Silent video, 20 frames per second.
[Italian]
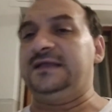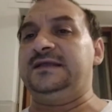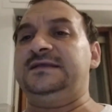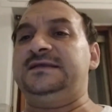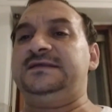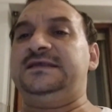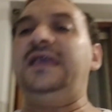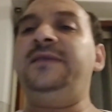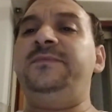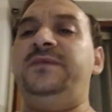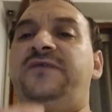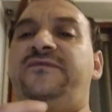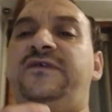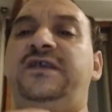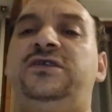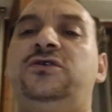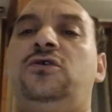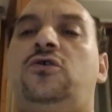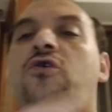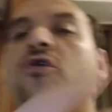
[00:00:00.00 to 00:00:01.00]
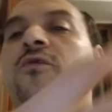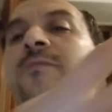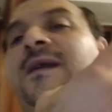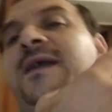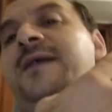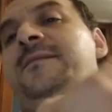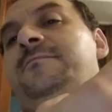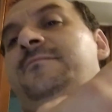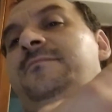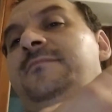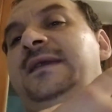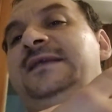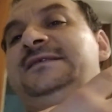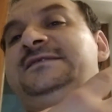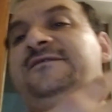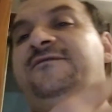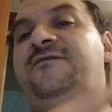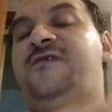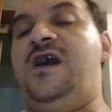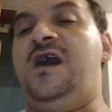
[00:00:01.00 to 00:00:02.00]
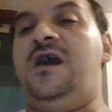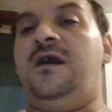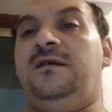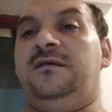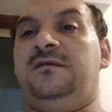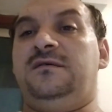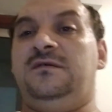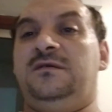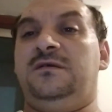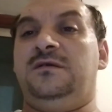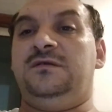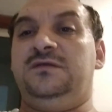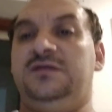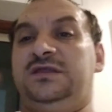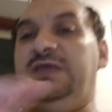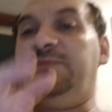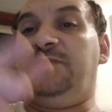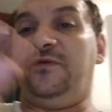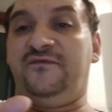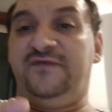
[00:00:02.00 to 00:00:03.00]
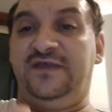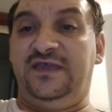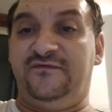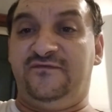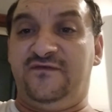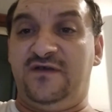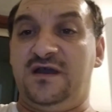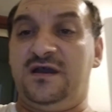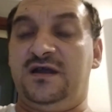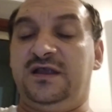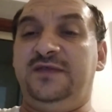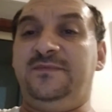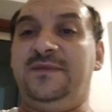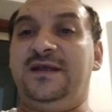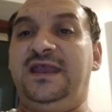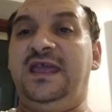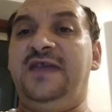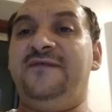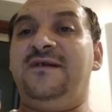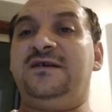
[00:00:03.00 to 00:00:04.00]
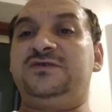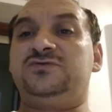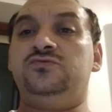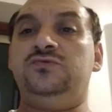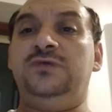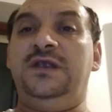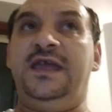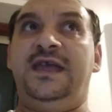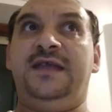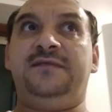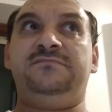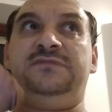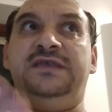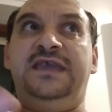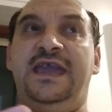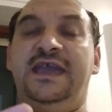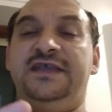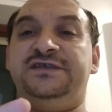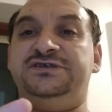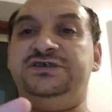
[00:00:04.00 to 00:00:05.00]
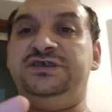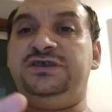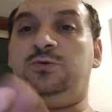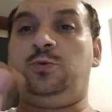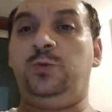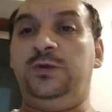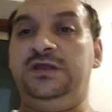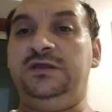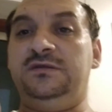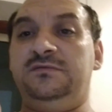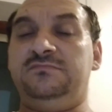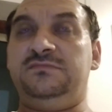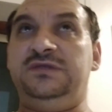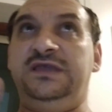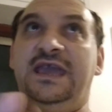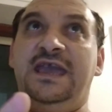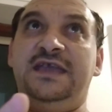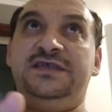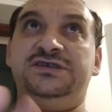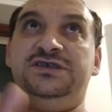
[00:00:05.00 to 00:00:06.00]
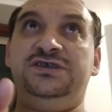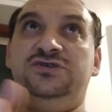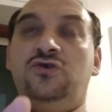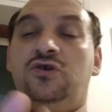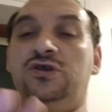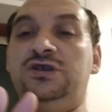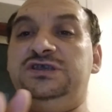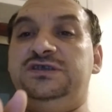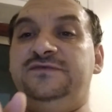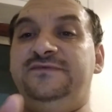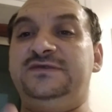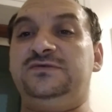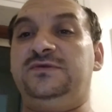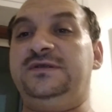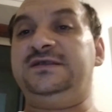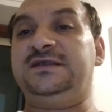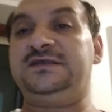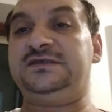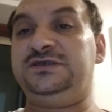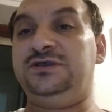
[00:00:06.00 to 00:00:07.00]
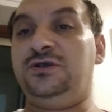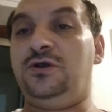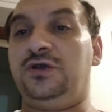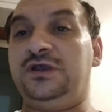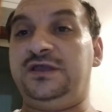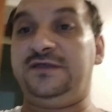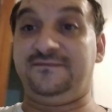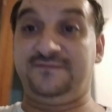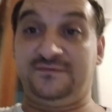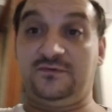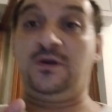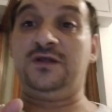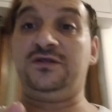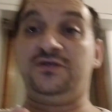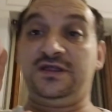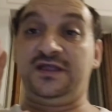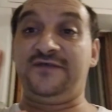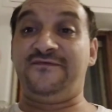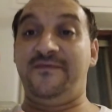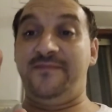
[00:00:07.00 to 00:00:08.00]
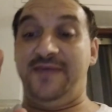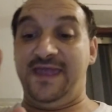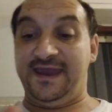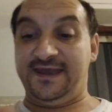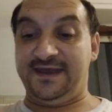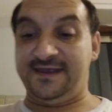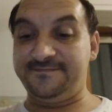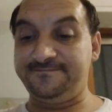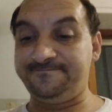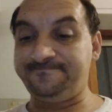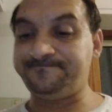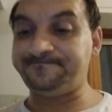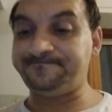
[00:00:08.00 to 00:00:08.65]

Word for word: Se i miei video come mesi fa, tipo FIFA, rimaneva sulle 10-12 visualizzazioni quando andava bene,